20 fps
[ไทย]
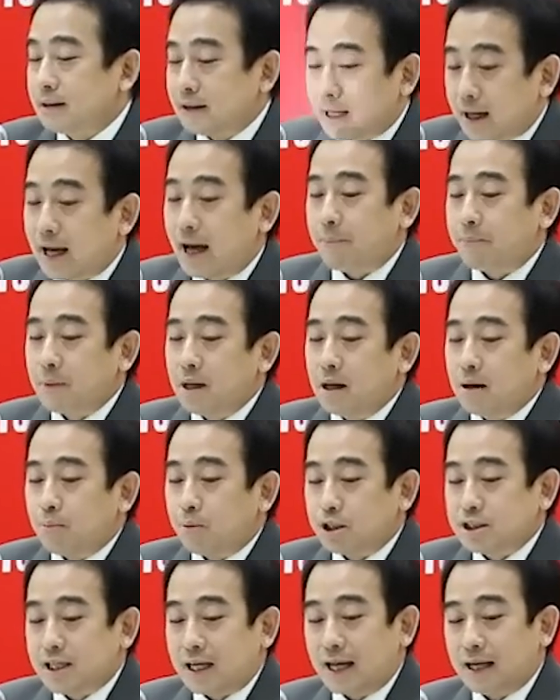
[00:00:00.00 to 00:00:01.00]
นะครับ
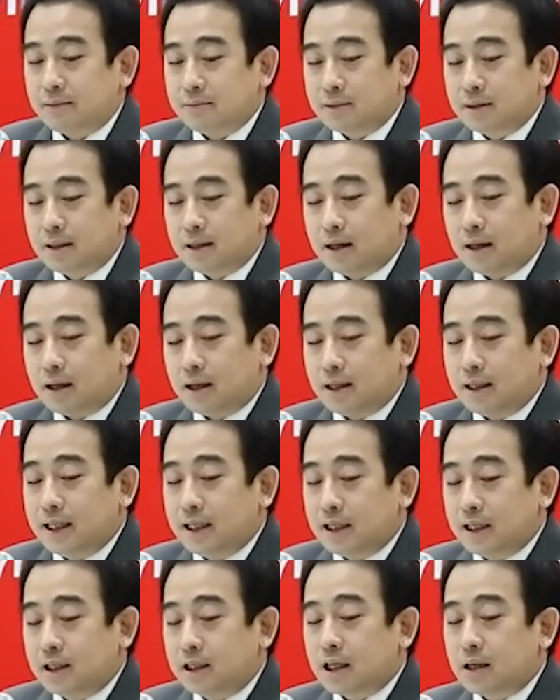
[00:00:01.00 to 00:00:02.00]
เพราะฉะนั้น
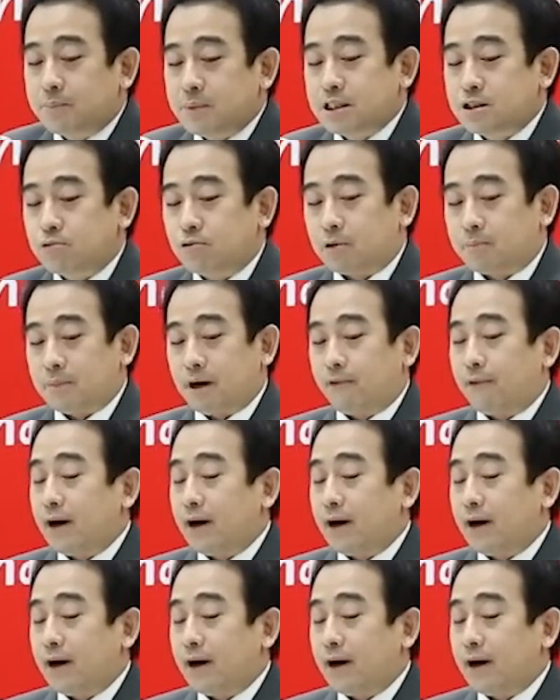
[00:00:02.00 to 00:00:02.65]
นี่คือเครื่องพิสูจน์มา